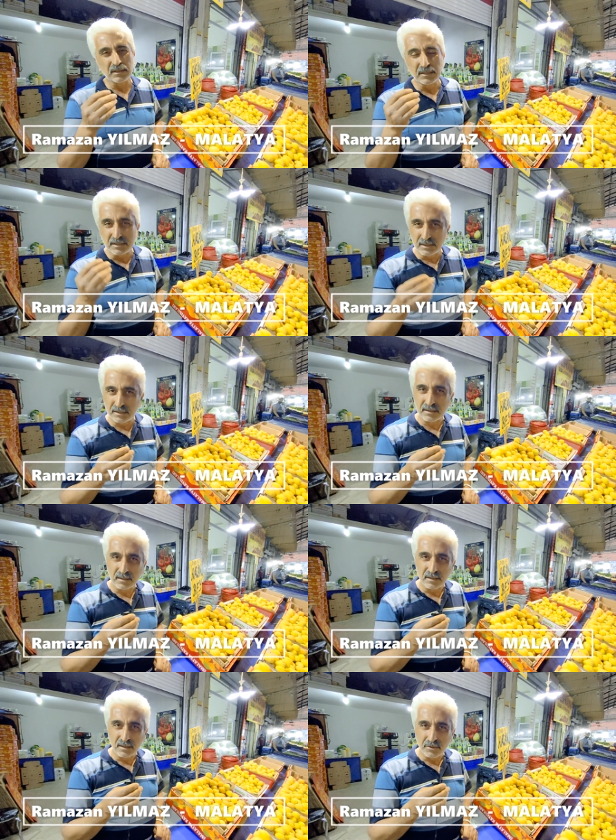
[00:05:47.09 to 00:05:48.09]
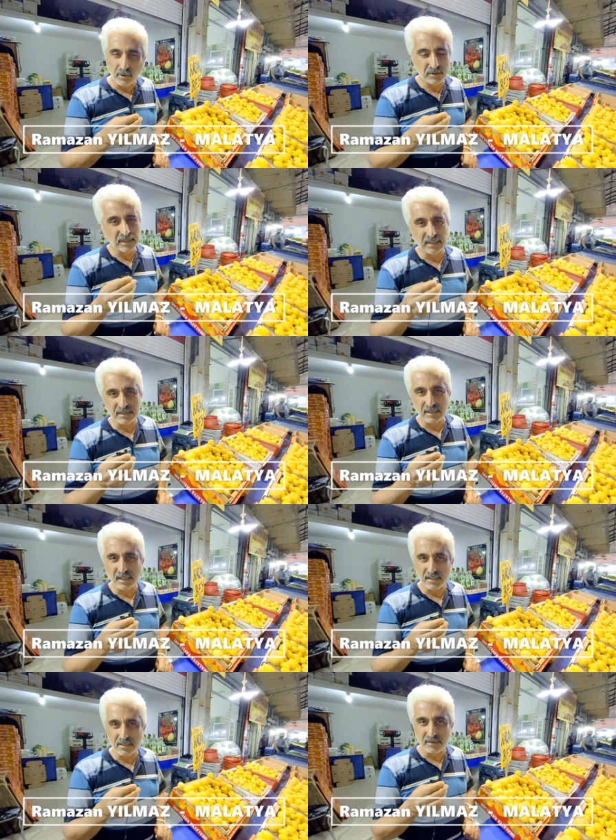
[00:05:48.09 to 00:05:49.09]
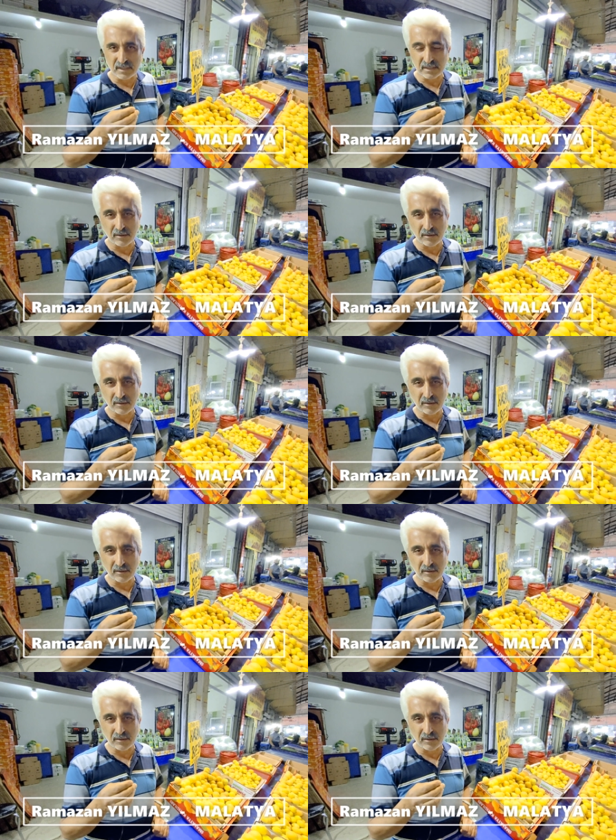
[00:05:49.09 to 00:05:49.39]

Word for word: Iğdır, çok yerlerde kayısı var.